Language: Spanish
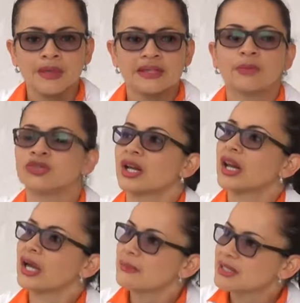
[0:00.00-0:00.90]
se
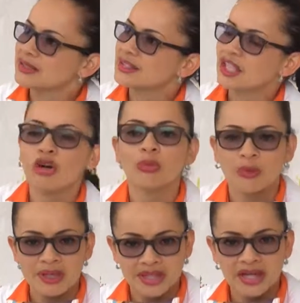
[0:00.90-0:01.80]
pusieran la camiseta y se
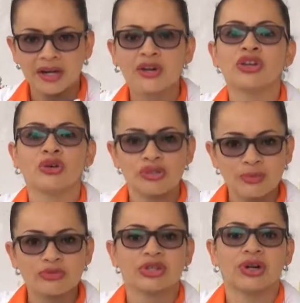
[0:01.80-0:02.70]
comprometieran y hoy
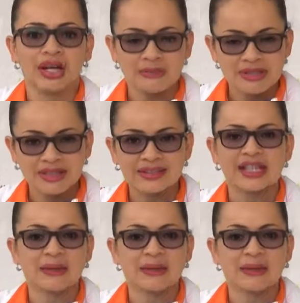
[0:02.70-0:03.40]
se pusieron la camiseta,